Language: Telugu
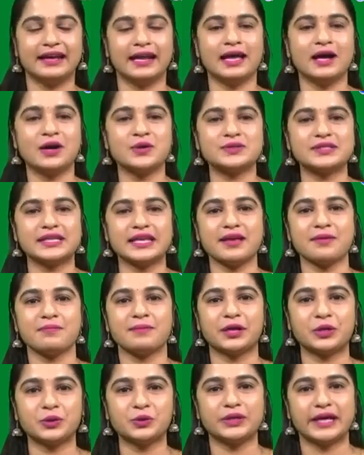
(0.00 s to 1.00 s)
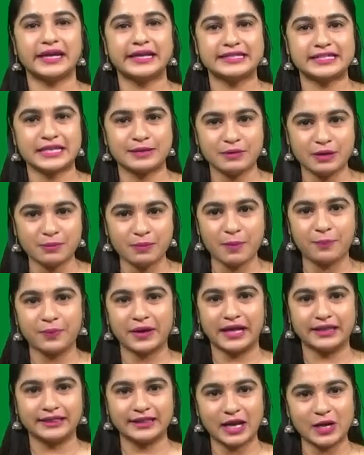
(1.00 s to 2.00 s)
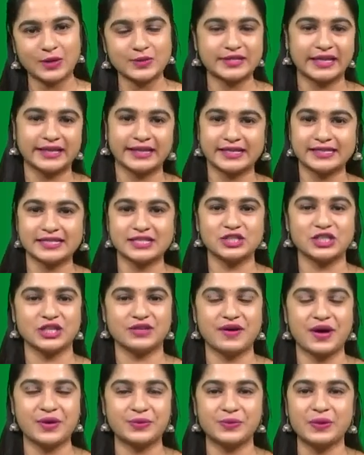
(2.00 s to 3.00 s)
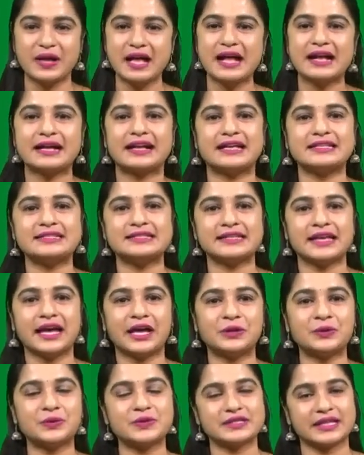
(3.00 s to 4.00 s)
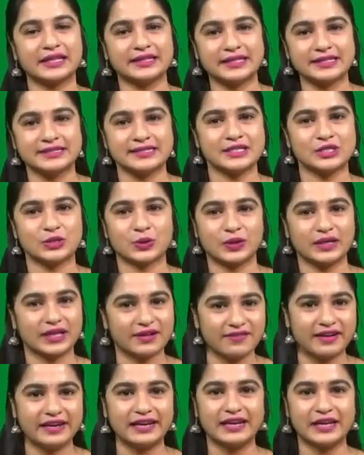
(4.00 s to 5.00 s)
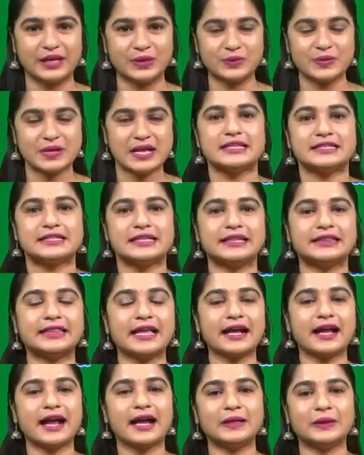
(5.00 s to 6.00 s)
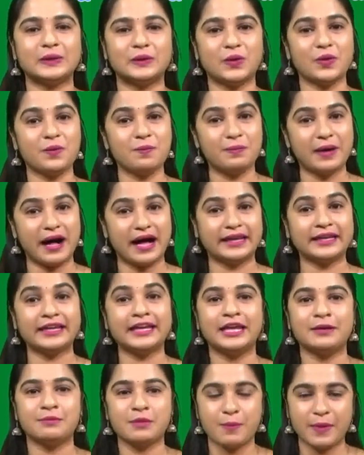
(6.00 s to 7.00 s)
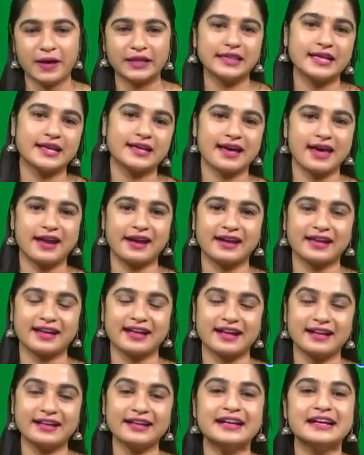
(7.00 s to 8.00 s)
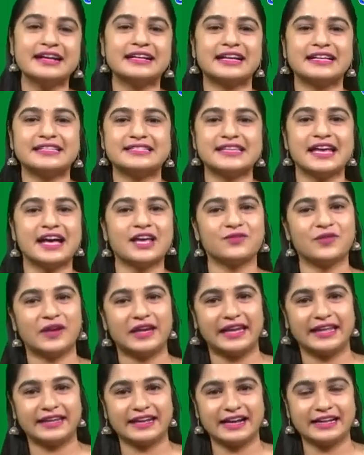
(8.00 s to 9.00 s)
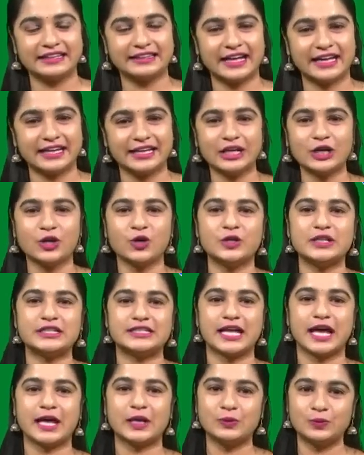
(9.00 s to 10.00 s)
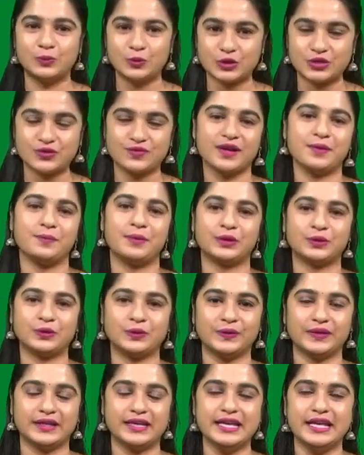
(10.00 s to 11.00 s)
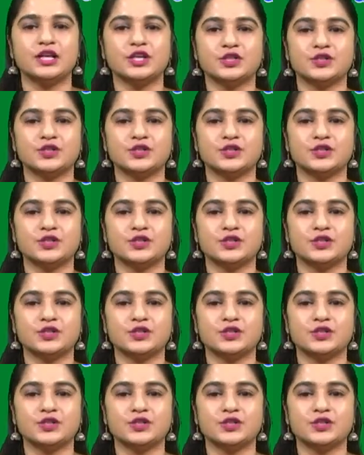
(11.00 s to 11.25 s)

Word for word: డల్హౌసీ మరియు దాని సమీప ప్రాంతాలను సందర్శించేవారు ఖజియార్ను సందర్శించకుండా వెళ్ళలేరు శీతాకాలంలో భారీ హిమపాతం కారణంగా కజియార్ వెళ్లే రహదారి కొన్నిసార్లు మూసివేయబడుతుంది